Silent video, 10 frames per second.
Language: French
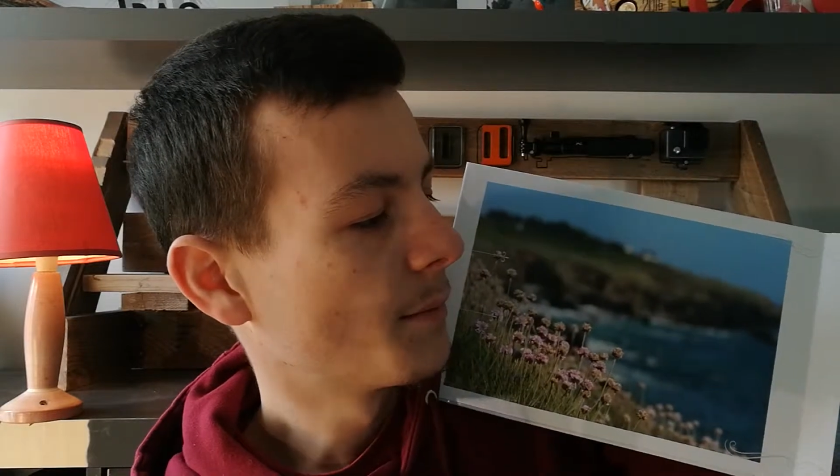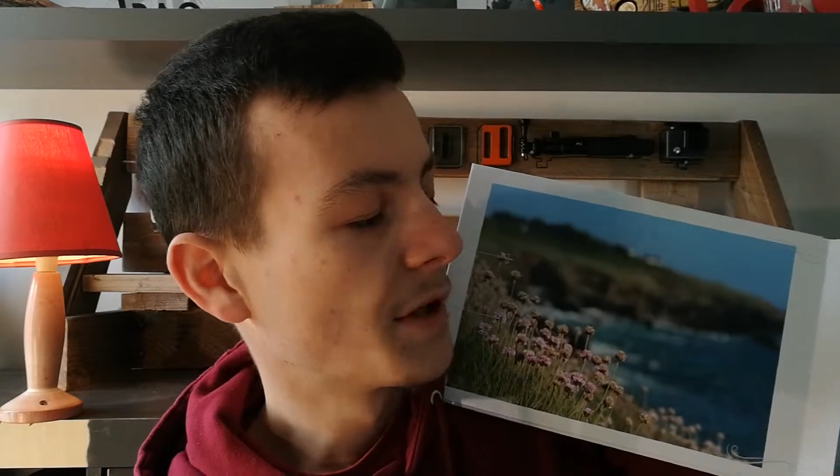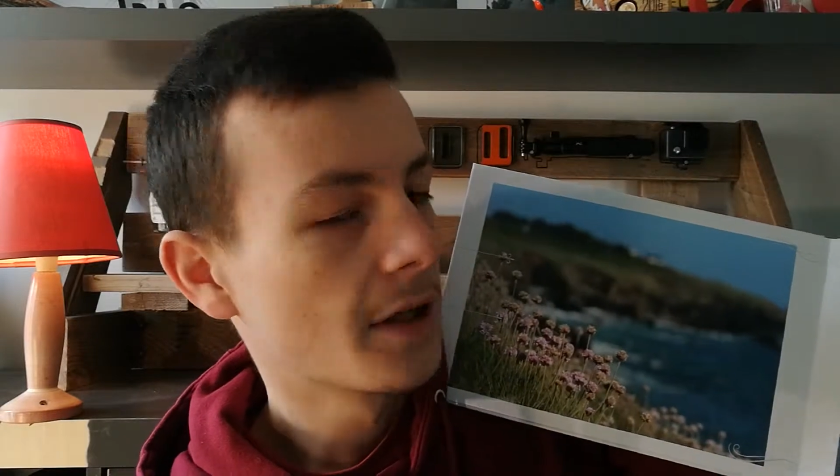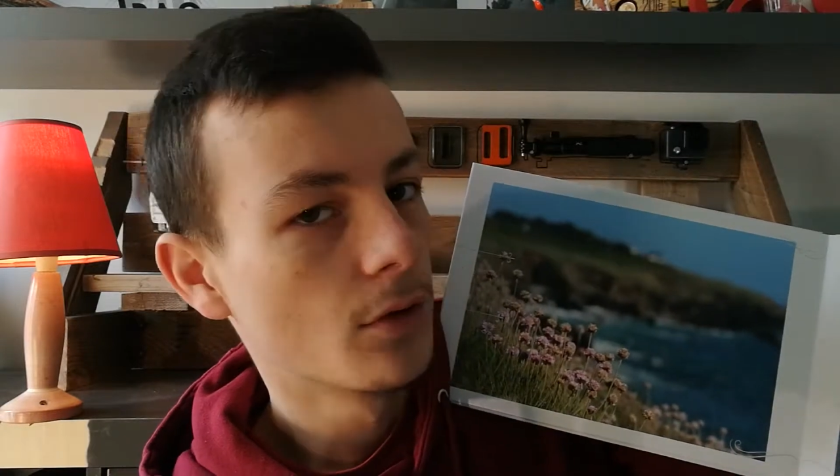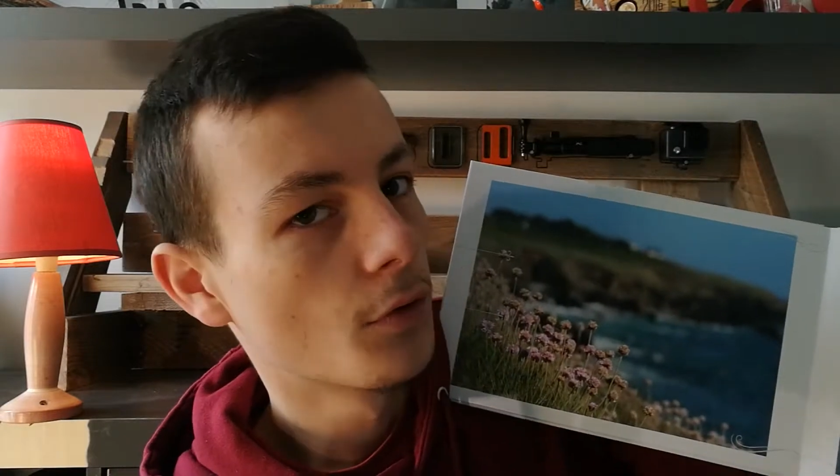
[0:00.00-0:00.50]

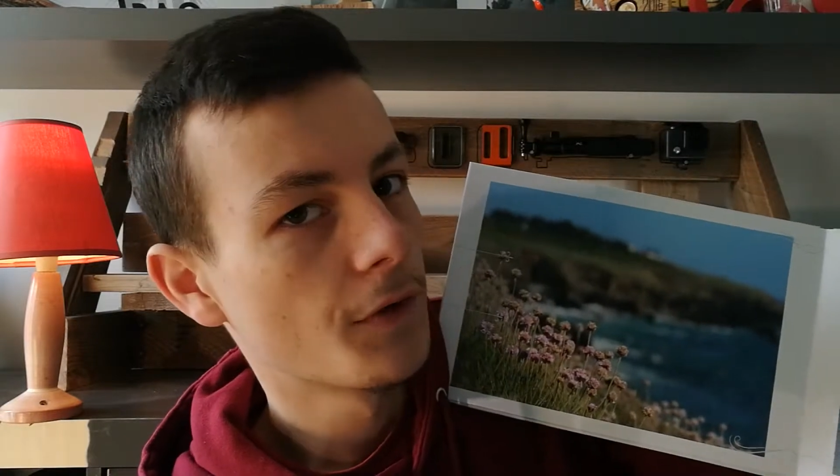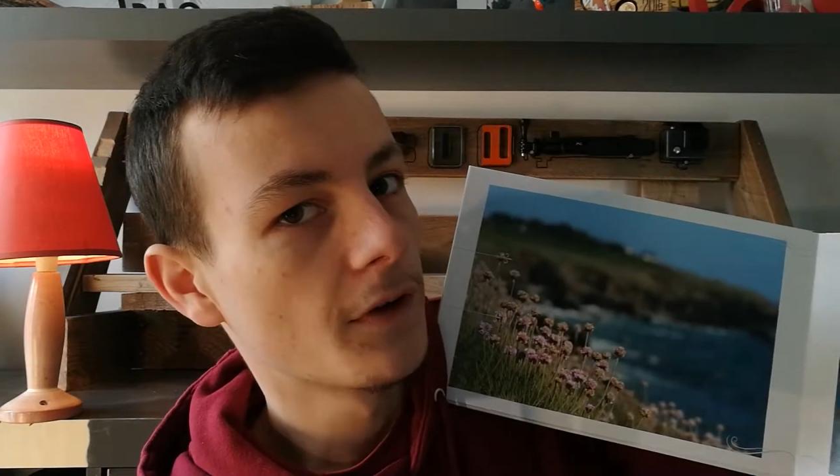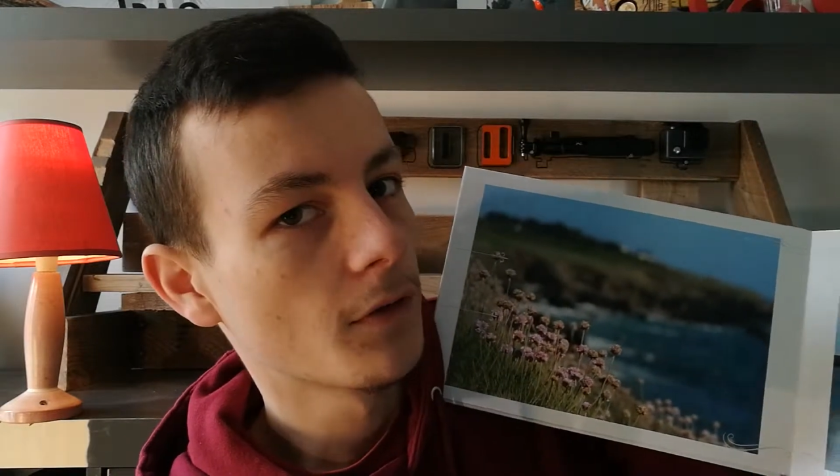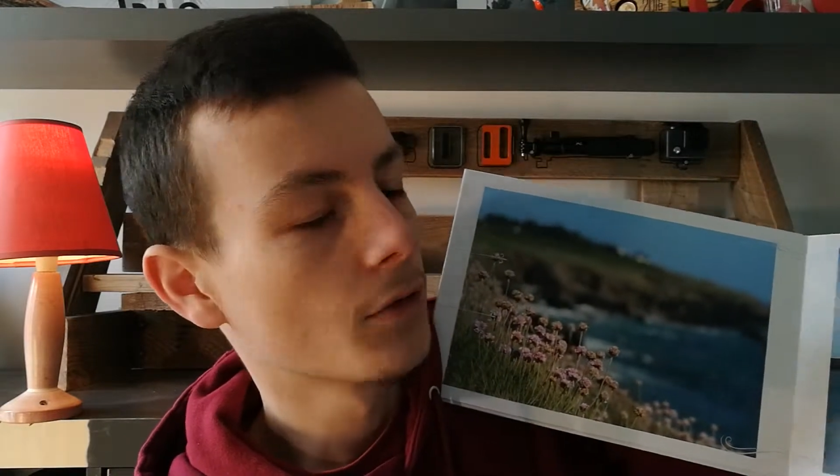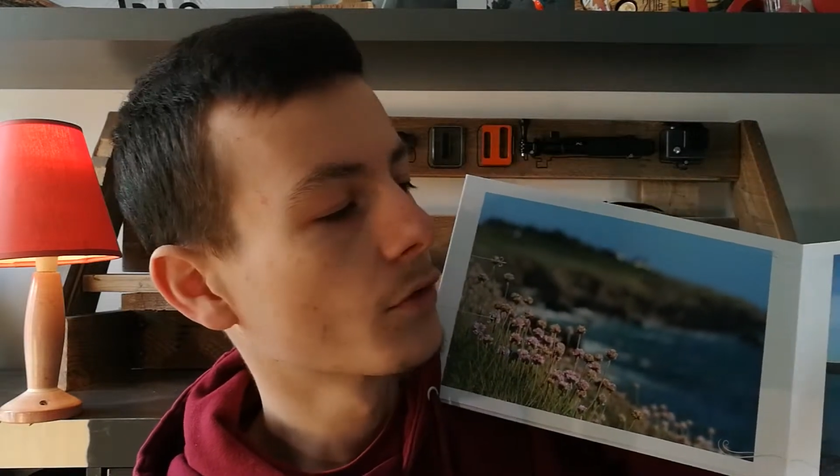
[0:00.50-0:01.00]
d'office
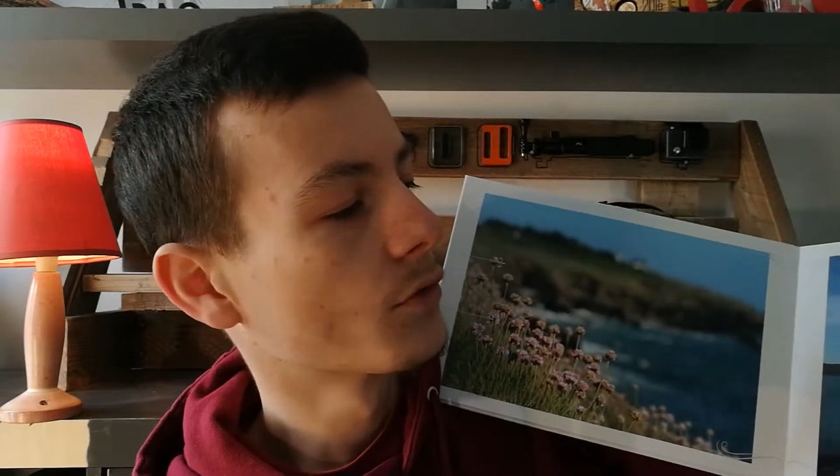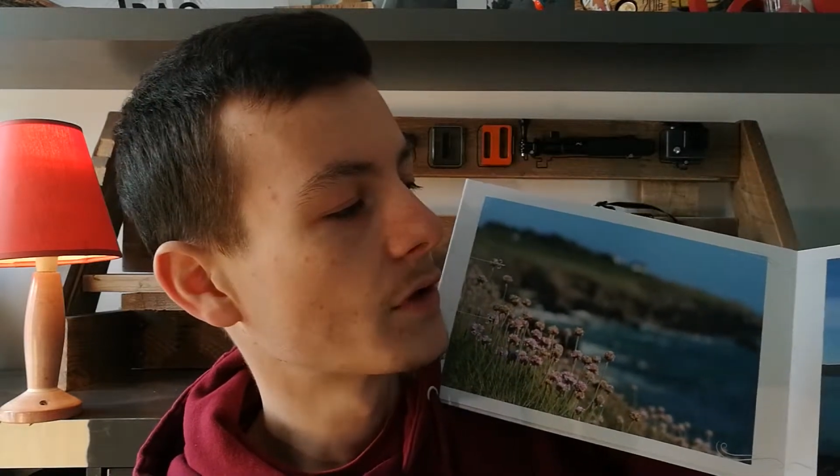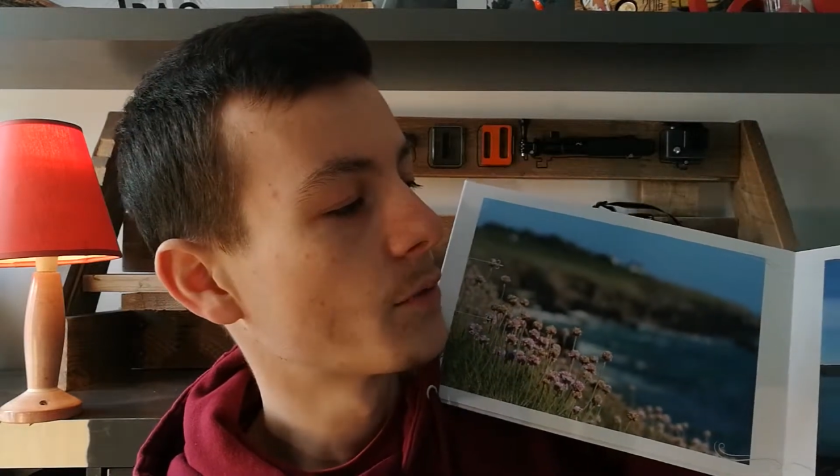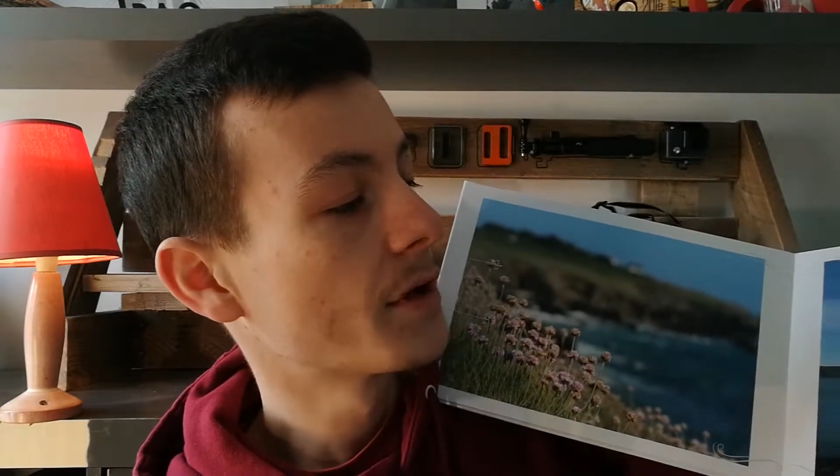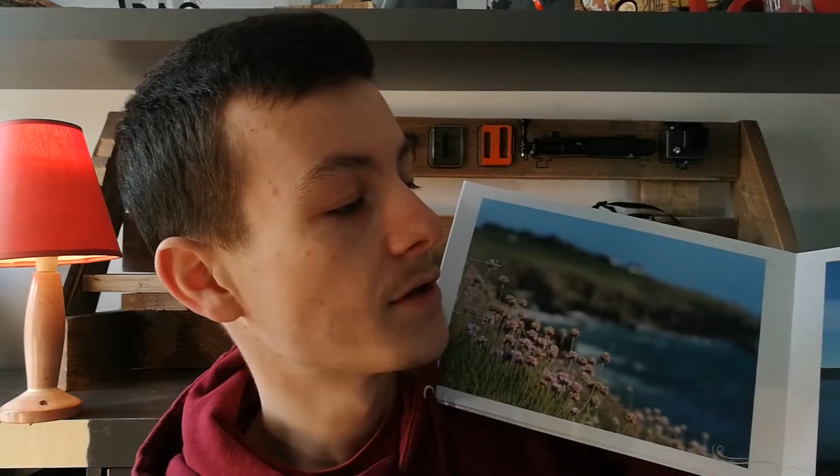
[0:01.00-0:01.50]
sur le truc, donc j'ai
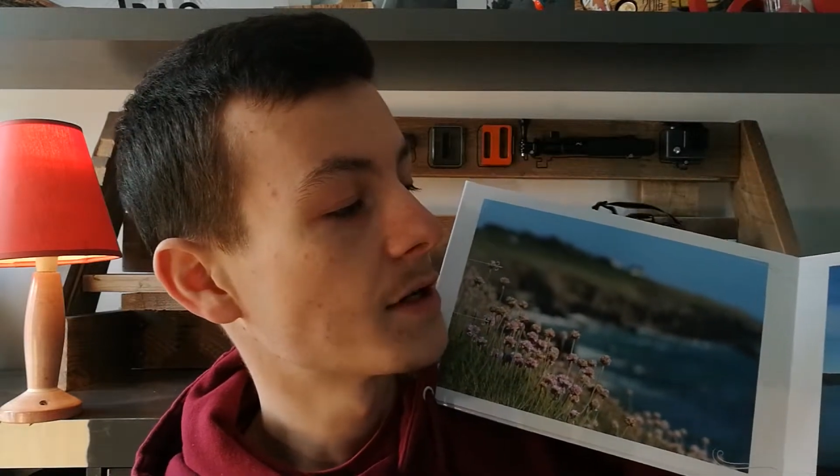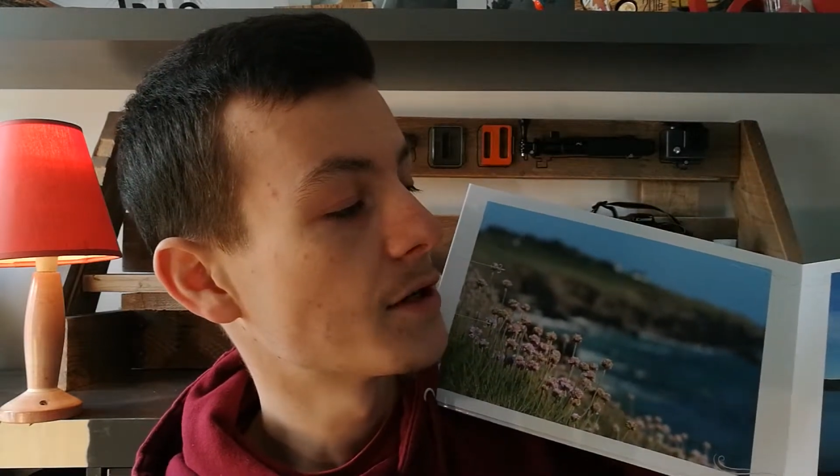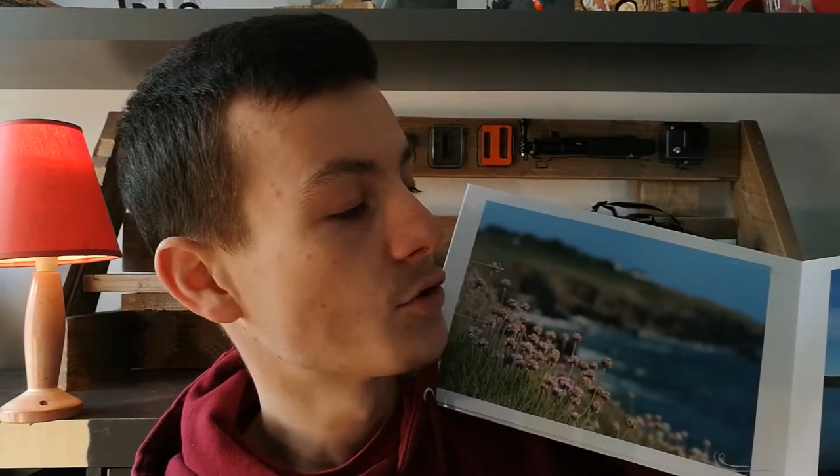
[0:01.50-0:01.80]
oublié de les